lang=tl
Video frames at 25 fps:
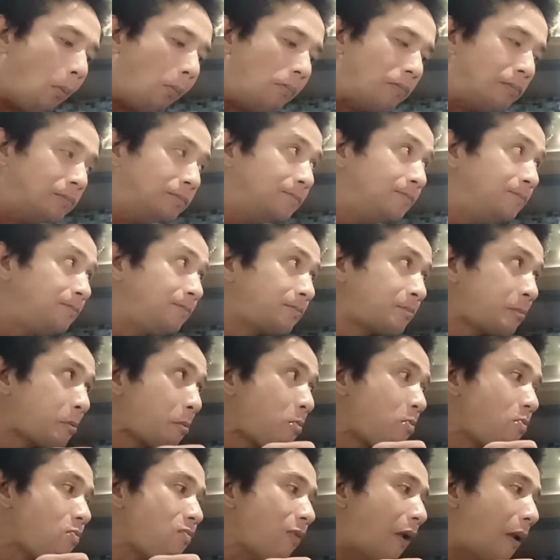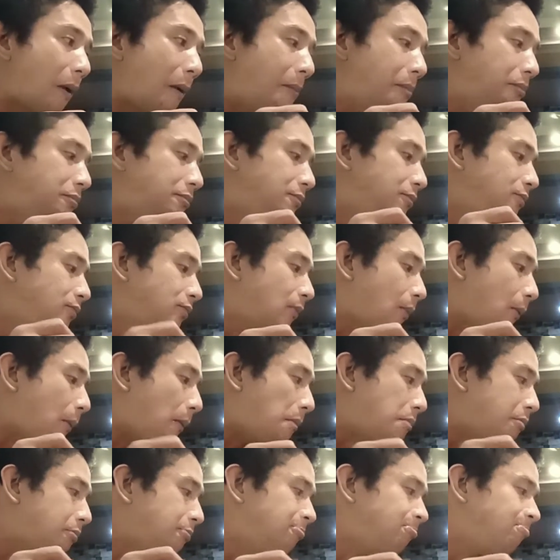maya maya ang konti ka
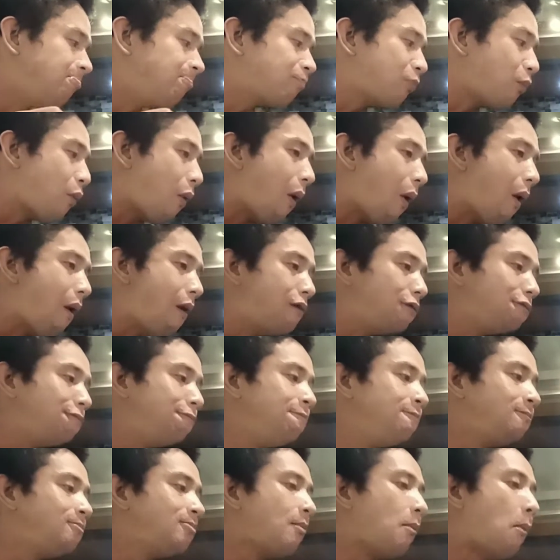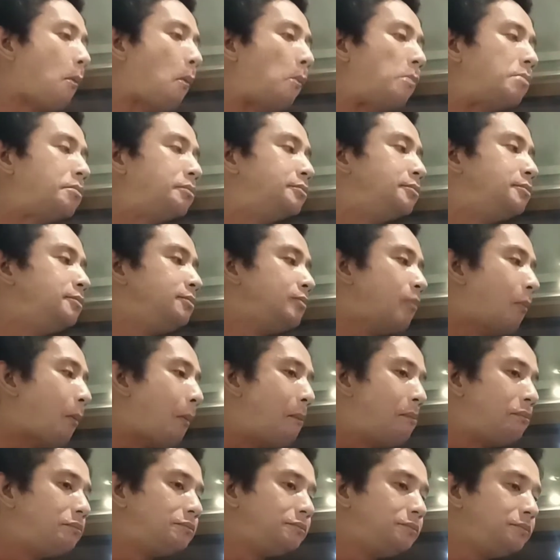partner traffic na doon sa may bandang
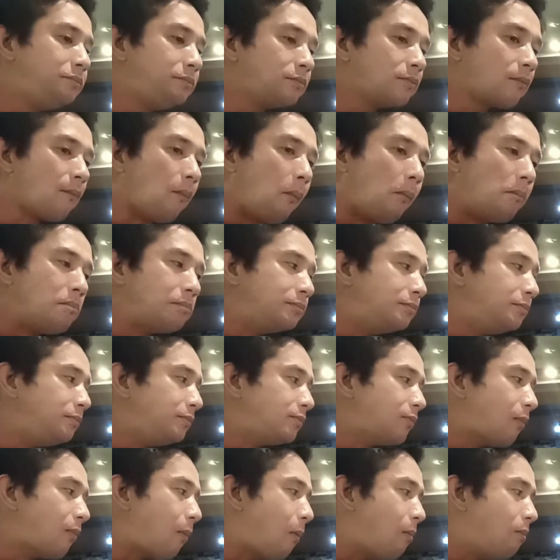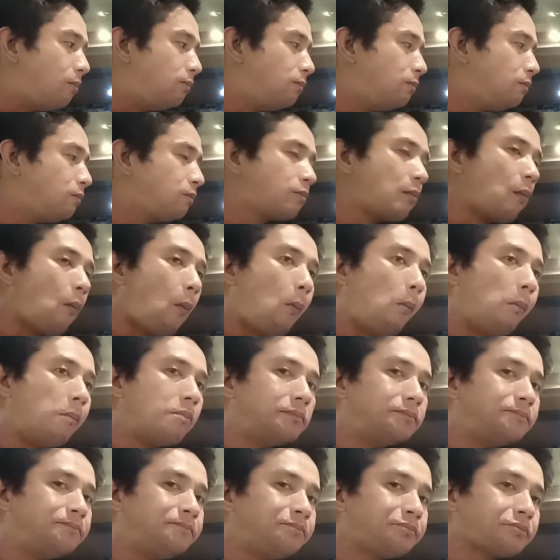crossing ng ano
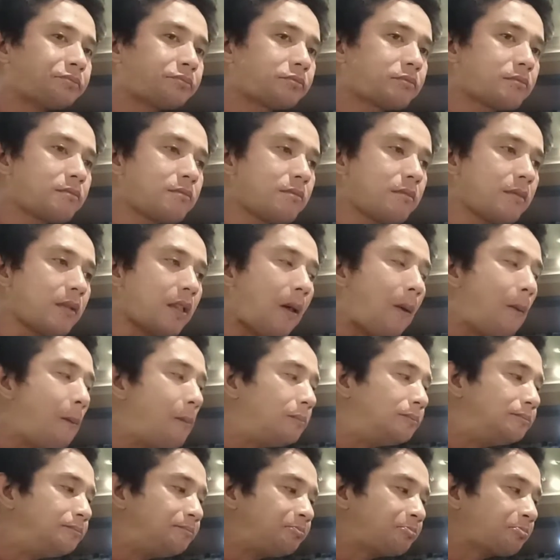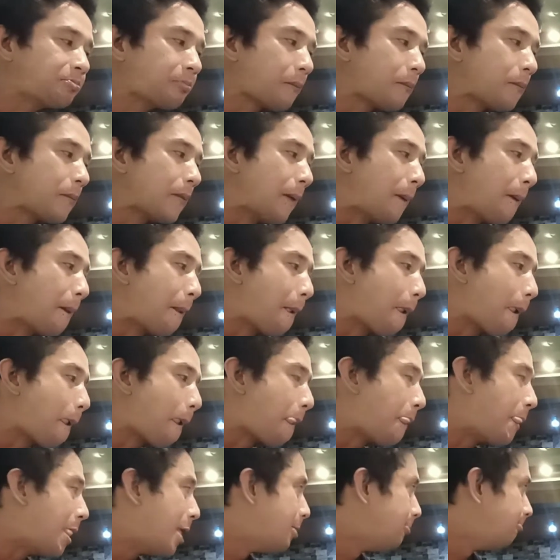ay ng
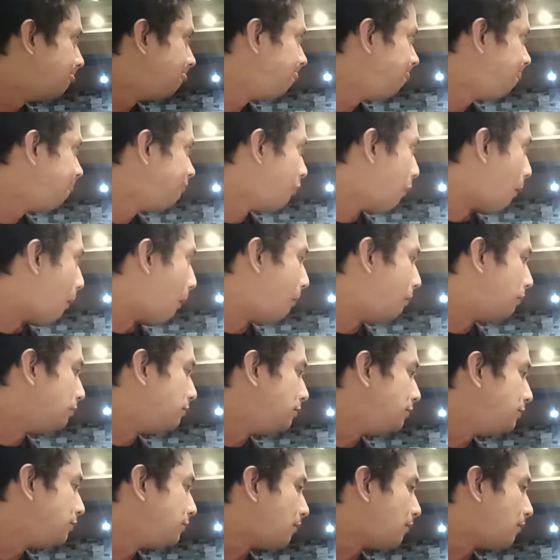bandang SM kaya